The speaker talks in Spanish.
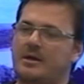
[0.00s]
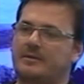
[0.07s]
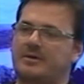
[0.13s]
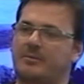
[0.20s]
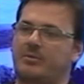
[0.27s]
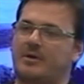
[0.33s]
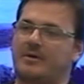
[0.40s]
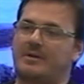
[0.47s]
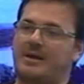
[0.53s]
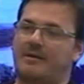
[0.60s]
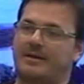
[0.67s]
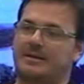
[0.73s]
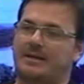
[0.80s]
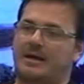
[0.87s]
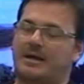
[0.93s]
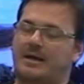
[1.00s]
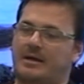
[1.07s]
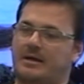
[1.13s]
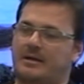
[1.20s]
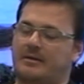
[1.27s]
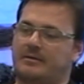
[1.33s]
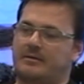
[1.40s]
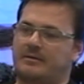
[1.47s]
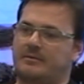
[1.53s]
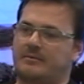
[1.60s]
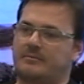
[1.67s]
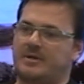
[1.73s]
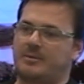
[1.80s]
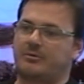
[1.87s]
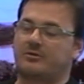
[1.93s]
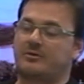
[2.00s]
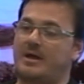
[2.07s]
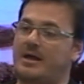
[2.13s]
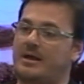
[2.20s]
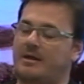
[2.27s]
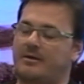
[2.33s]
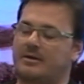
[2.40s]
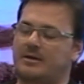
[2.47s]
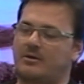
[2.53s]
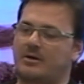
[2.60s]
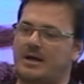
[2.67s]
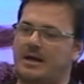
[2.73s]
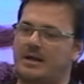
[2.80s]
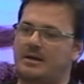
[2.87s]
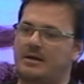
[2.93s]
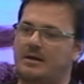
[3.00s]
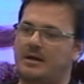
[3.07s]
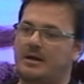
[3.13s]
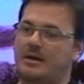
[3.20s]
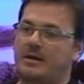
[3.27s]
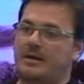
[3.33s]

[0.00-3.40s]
después la banda de Posadas, la banda local